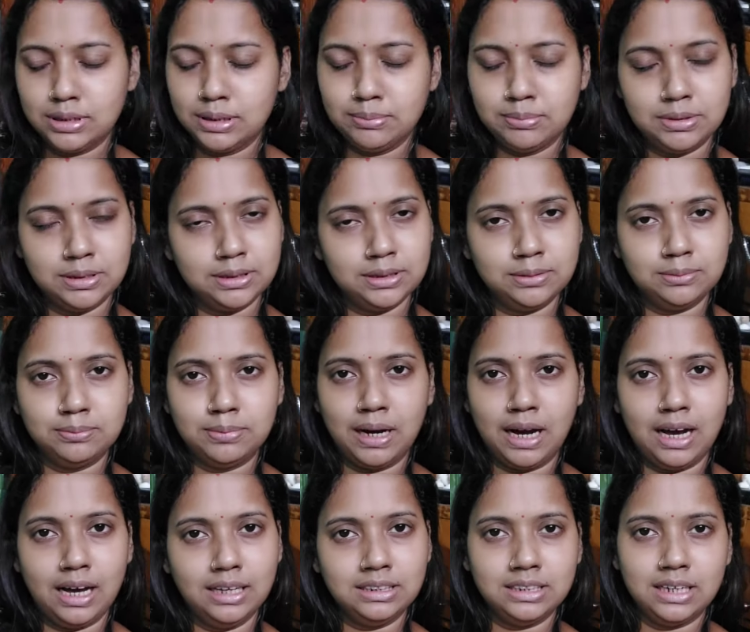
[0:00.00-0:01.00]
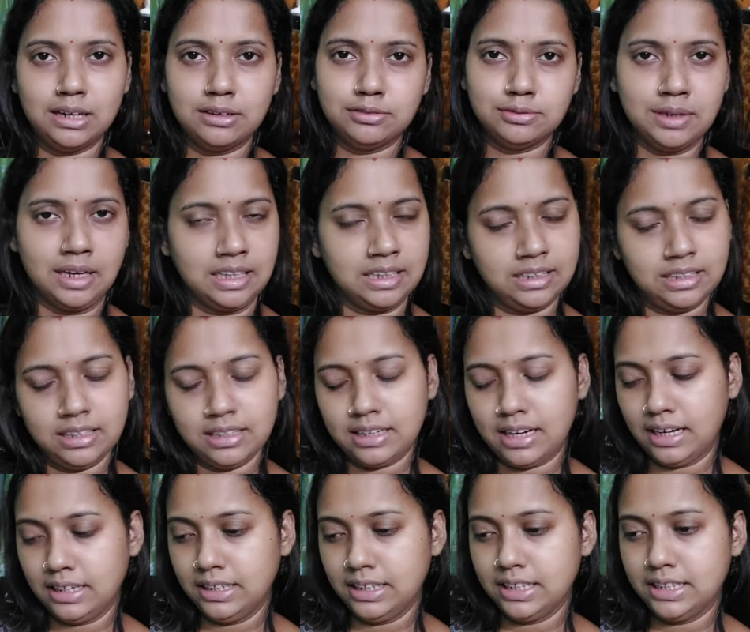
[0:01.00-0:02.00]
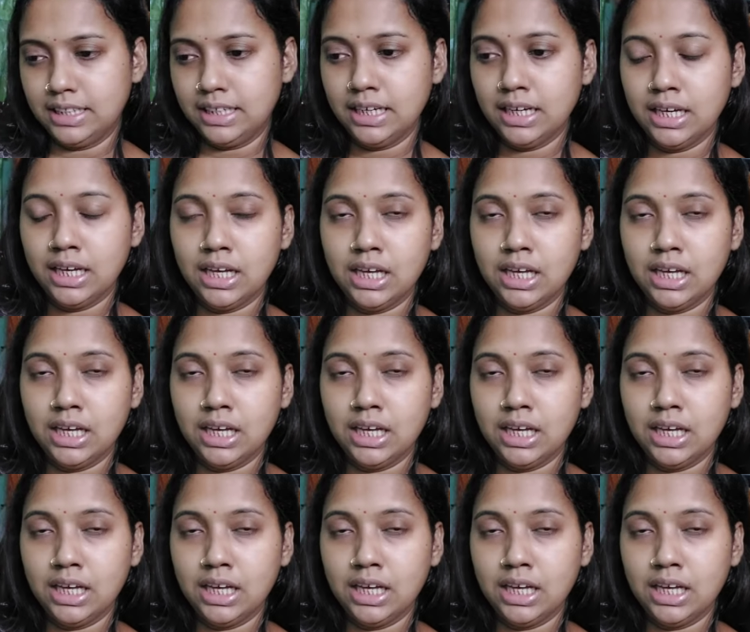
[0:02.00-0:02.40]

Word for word: এমনি ভাত আর ফ্যান দিয়ে খাইয়ে দিই